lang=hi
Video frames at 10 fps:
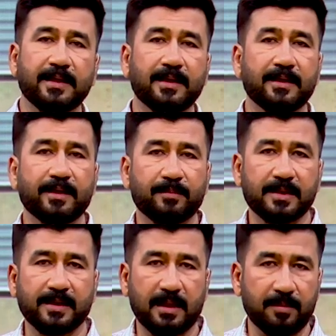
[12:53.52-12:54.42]
लेकिन
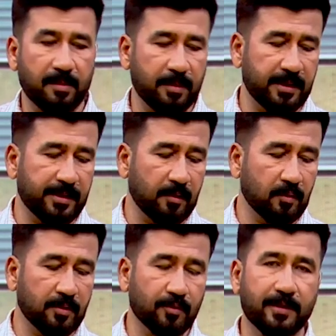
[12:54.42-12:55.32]
मसाले मैं अभी नहीं
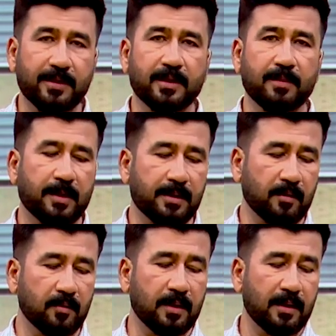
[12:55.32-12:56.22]
डालूंगा थोड़ी देर के बाद
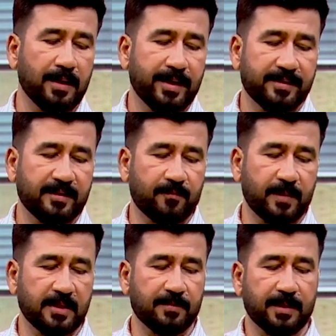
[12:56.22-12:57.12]
डालूंगा सिर्फ मैं
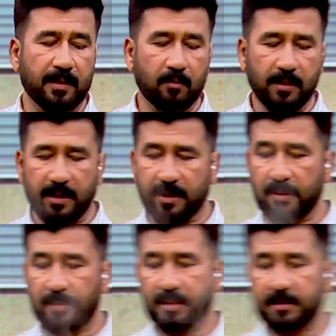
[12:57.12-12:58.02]
इसमें डालूंगा हरी
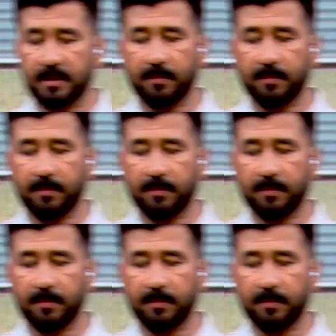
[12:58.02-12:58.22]
मिर्च जब